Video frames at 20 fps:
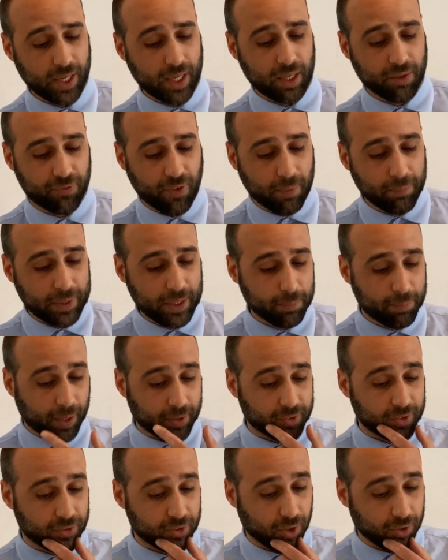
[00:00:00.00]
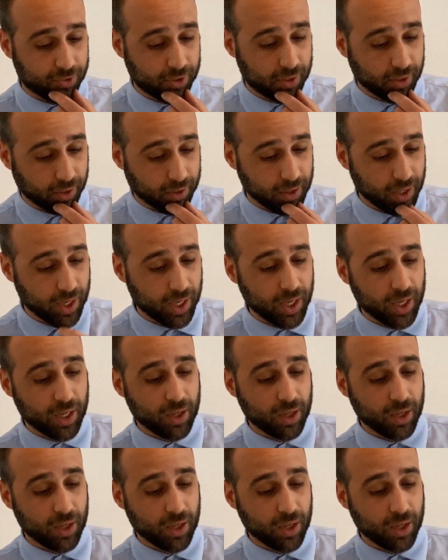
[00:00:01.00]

et les familles par ses sorcelleries.